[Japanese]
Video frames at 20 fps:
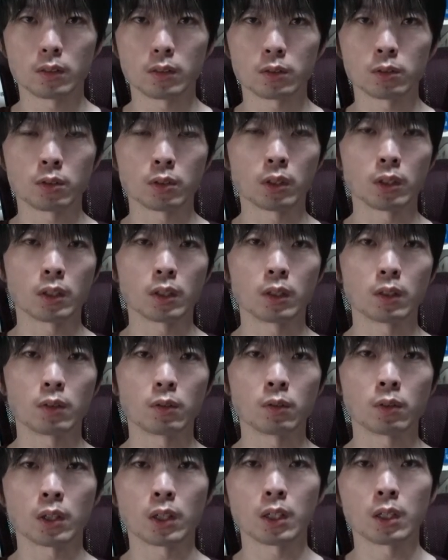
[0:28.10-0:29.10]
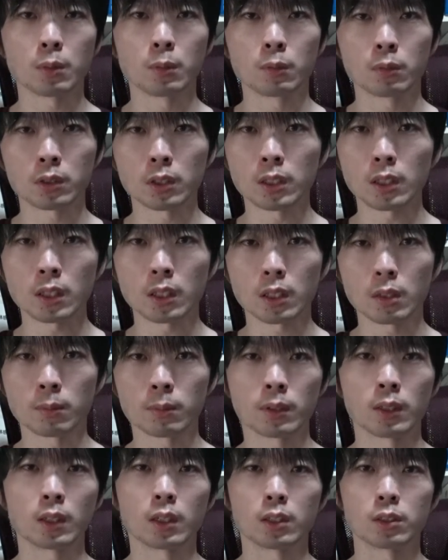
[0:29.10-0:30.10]
そりゃお金がもったいないから
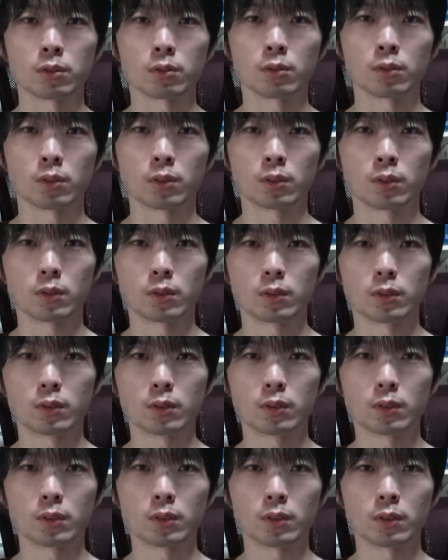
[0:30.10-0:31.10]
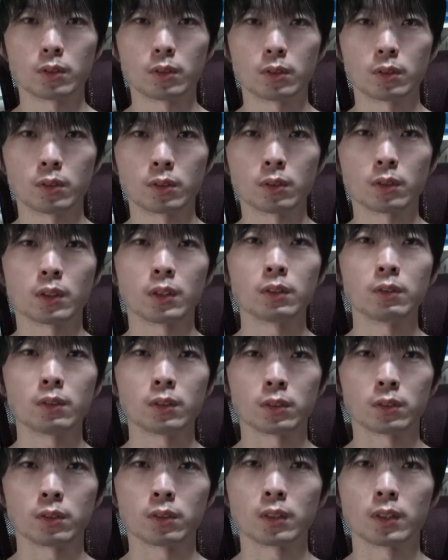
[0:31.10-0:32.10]
みたいな感じで人がいるん
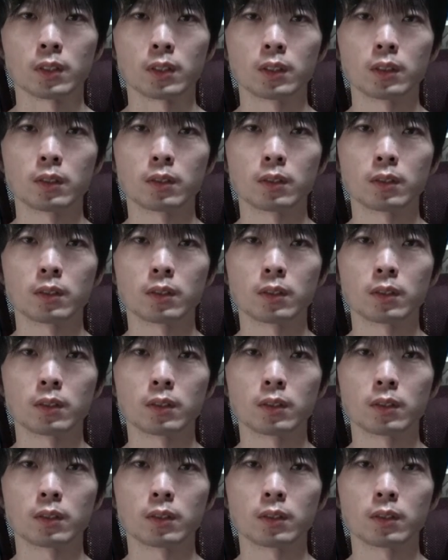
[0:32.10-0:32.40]
ですよね